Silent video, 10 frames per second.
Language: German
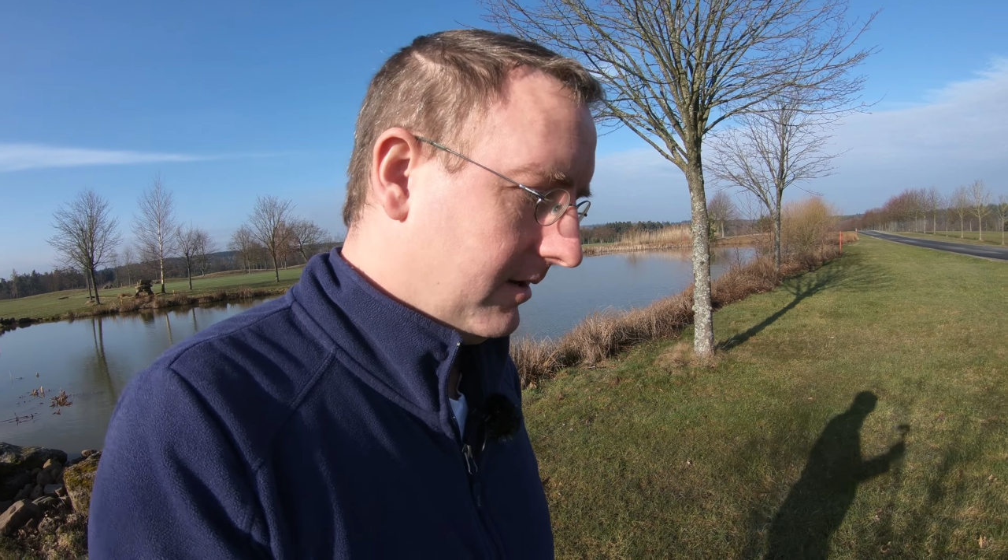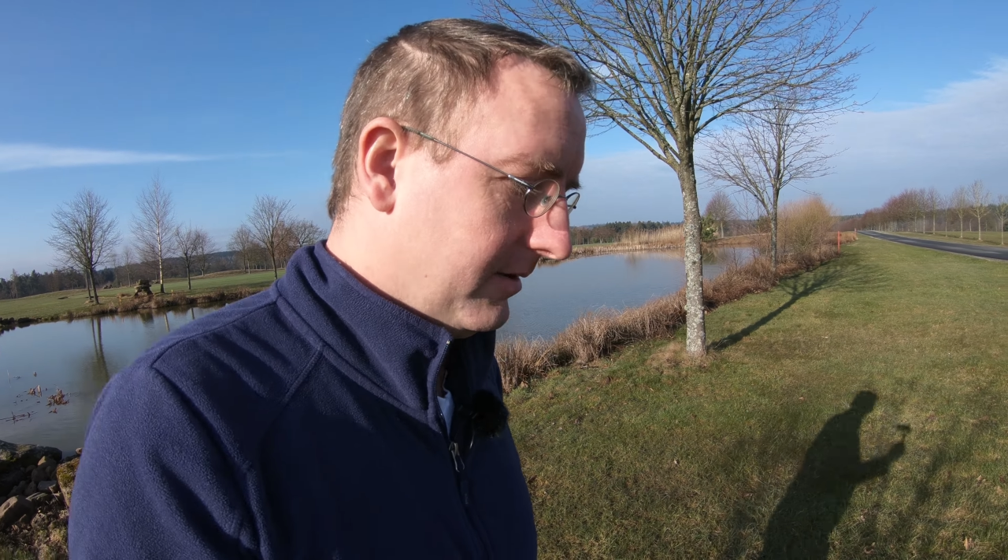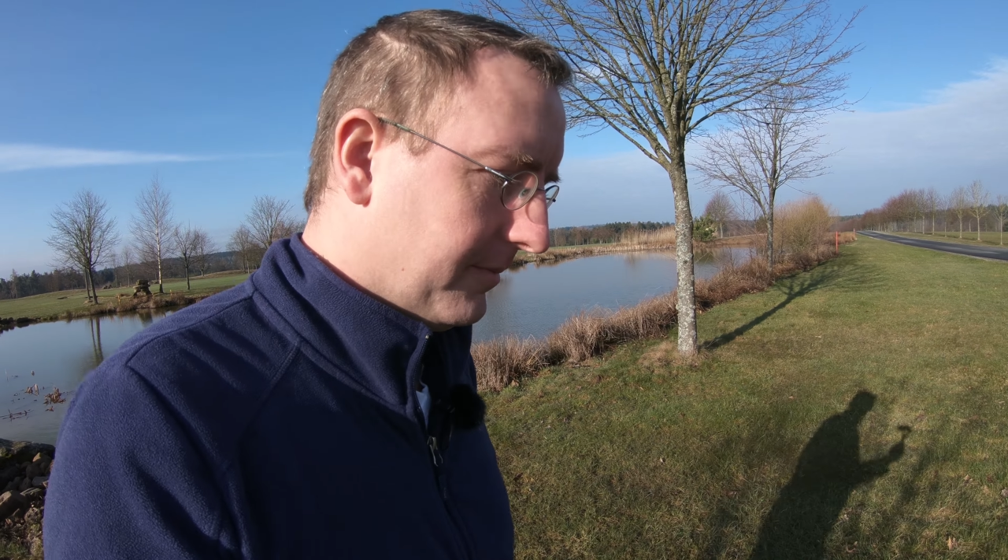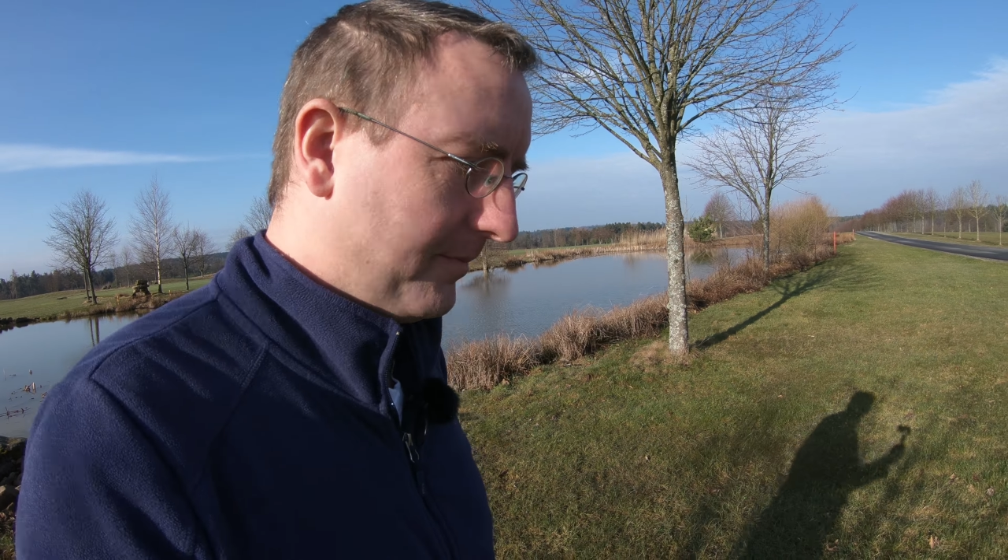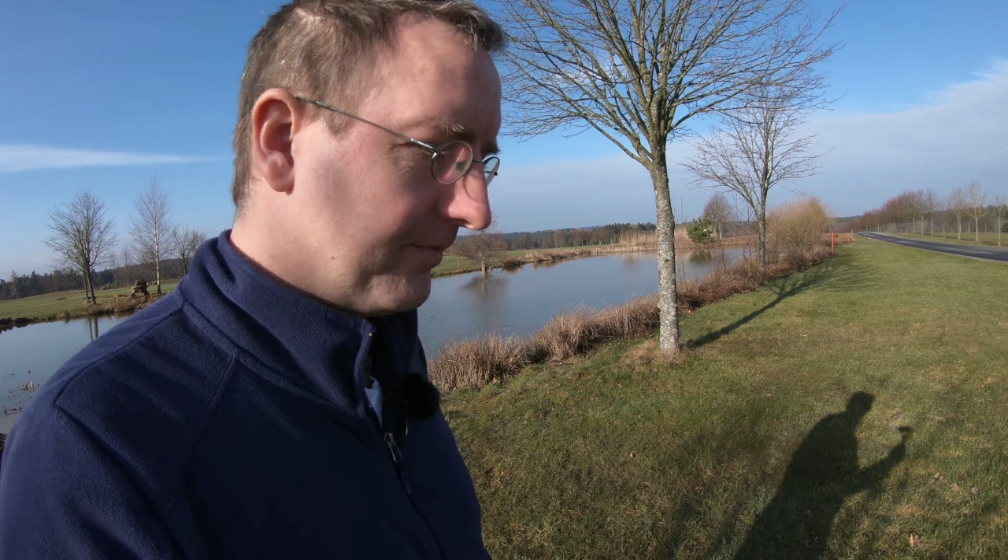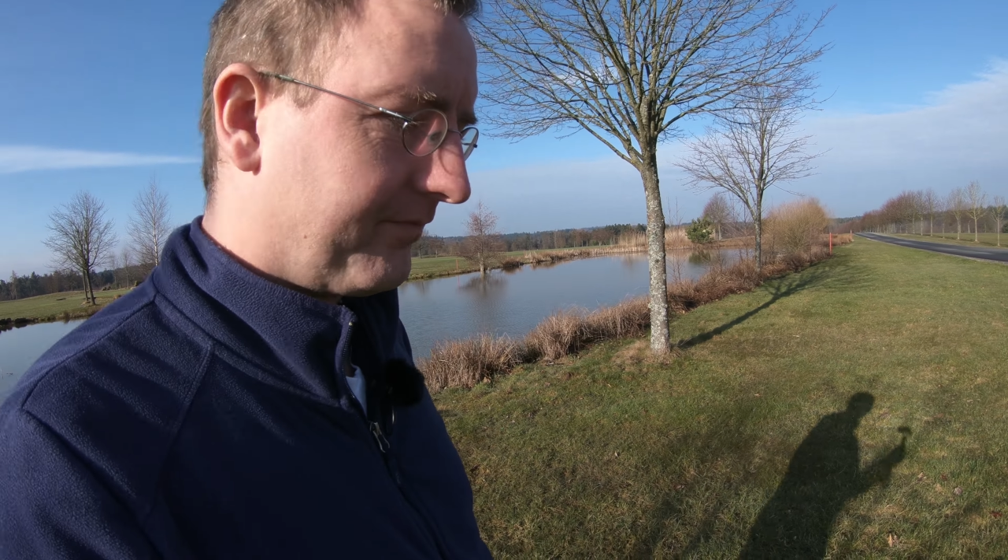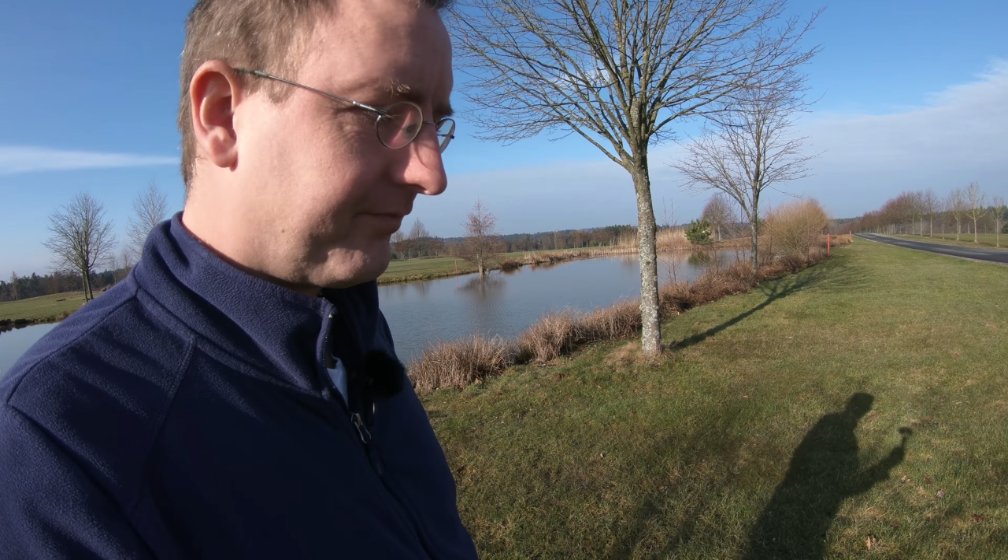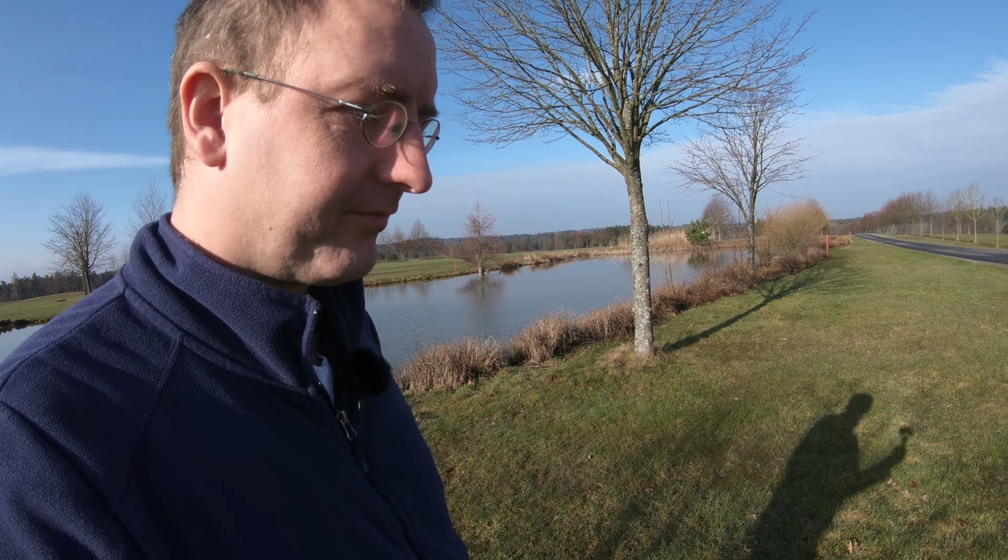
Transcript: Ähm,